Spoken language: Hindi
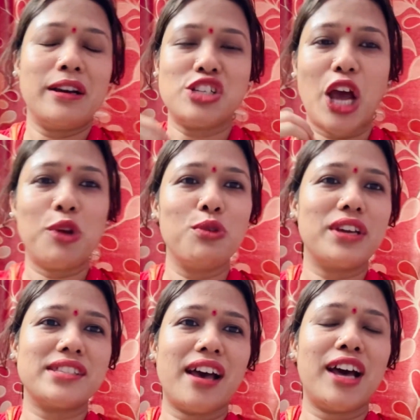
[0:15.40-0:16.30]
शानू के
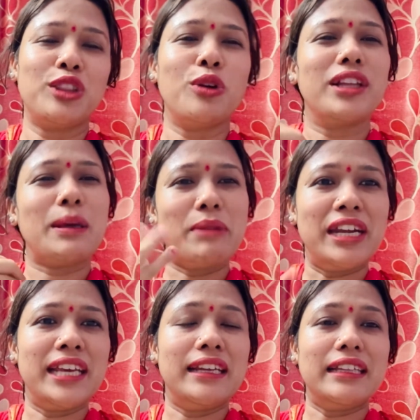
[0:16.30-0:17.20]
साथ थोड़ा तबीयत
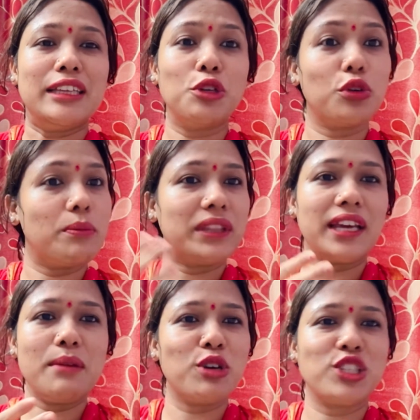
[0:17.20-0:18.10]
ठीक नहीं थी क्योंकि पता है
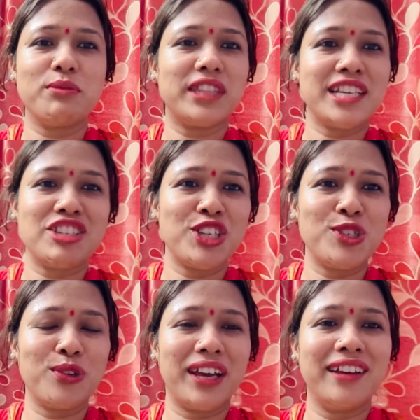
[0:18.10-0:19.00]
ना मौसम कितना चेंज
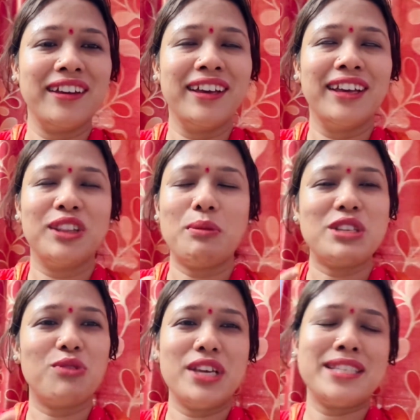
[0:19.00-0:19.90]
हो रहा है तो
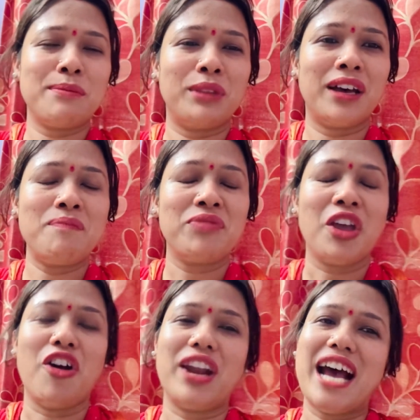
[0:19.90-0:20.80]
बस वही सब था
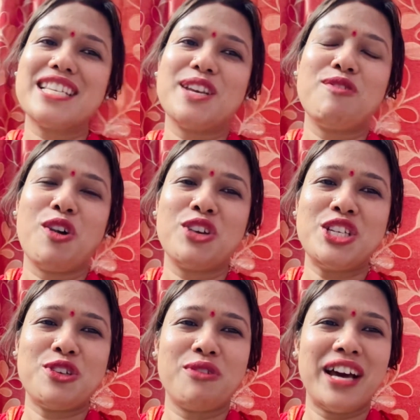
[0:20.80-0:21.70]
और आज के ब्लॉग की
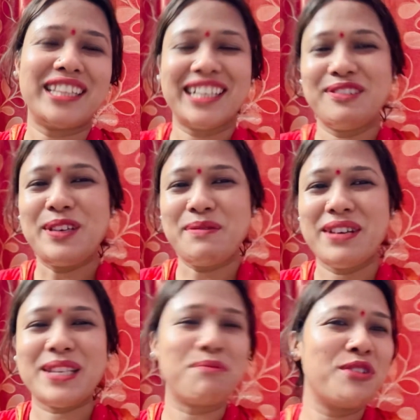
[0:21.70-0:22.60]
शुरुआत करूँगी मैं
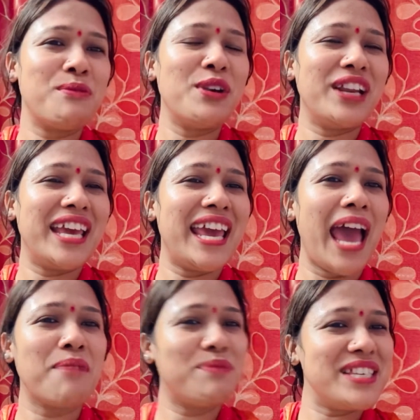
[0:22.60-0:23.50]
सबको बोल के
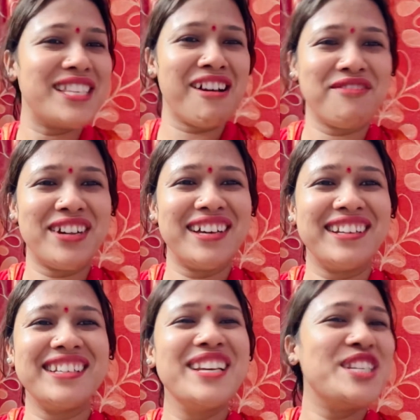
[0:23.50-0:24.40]
हैप्पी
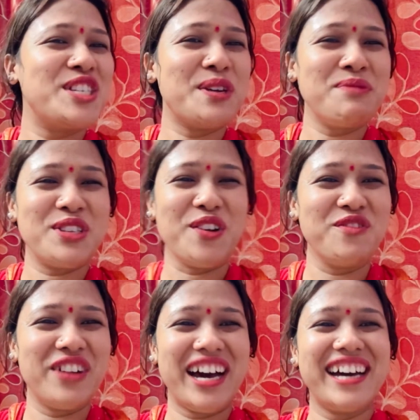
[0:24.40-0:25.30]
सावन शुभ
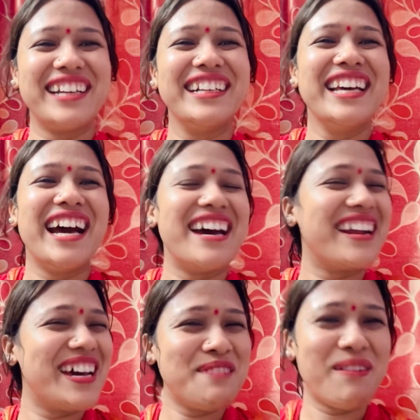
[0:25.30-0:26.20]
सोमवार हर
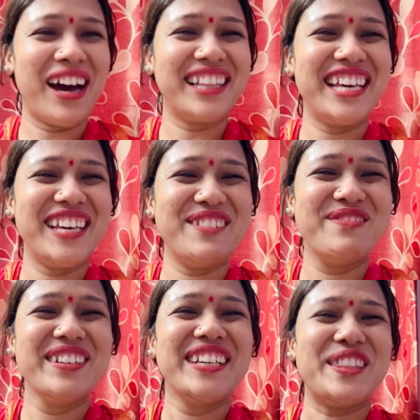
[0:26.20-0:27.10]
हर महादेव
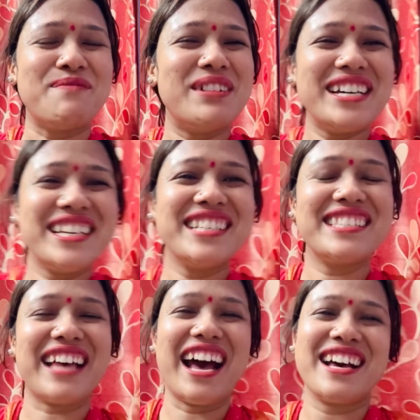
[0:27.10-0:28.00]
तो बस
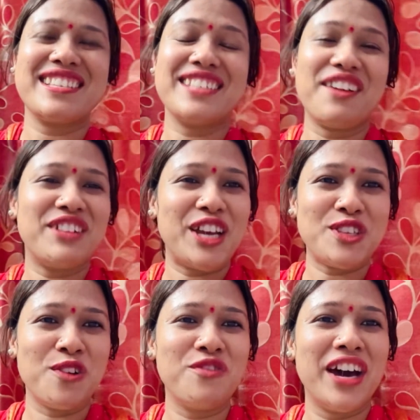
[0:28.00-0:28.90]
आज सावन का
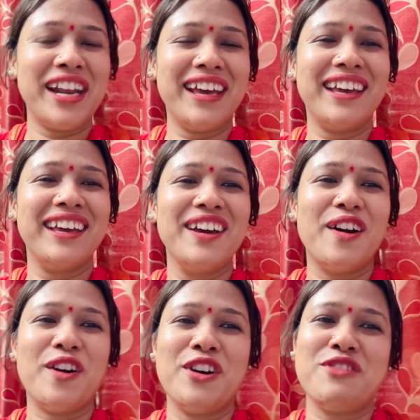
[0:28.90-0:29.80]
सोमवार है
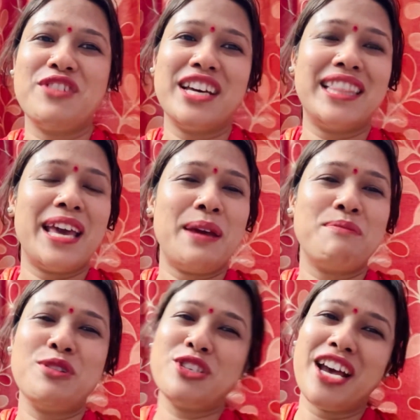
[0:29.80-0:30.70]
और व्रत है पूजा